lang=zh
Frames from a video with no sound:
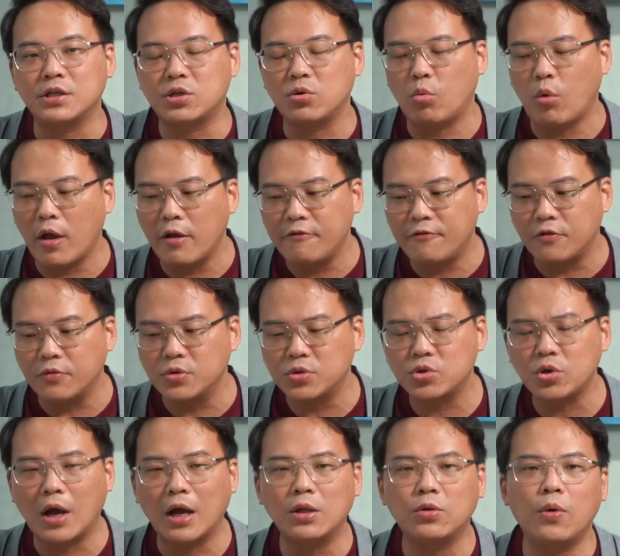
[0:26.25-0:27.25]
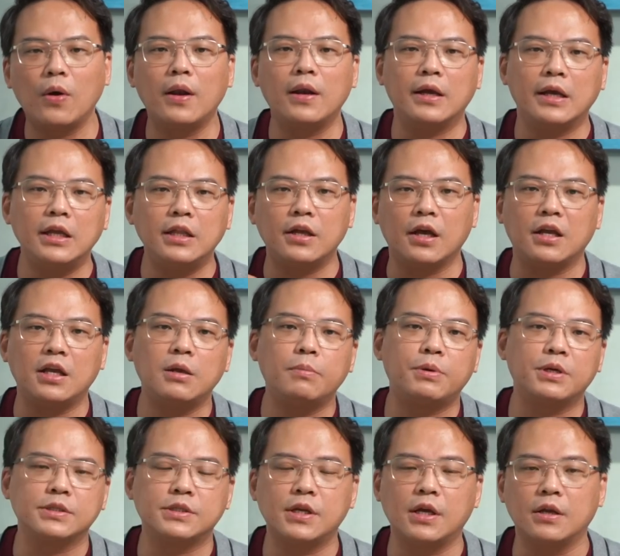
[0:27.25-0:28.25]
是微幅衰退了一点一
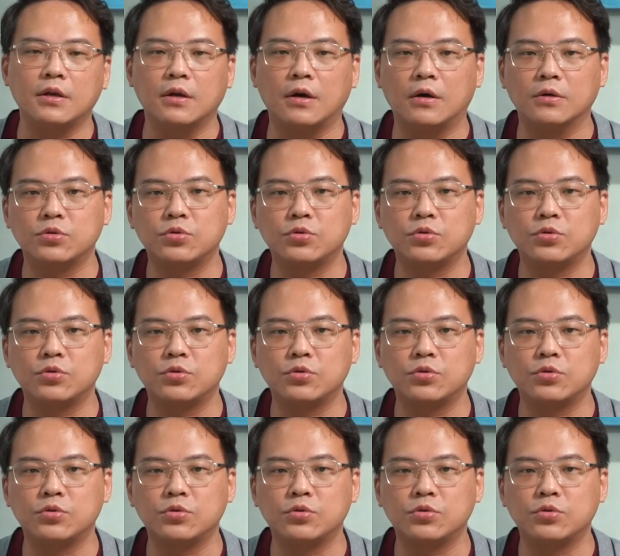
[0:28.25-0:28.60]
percent 啊，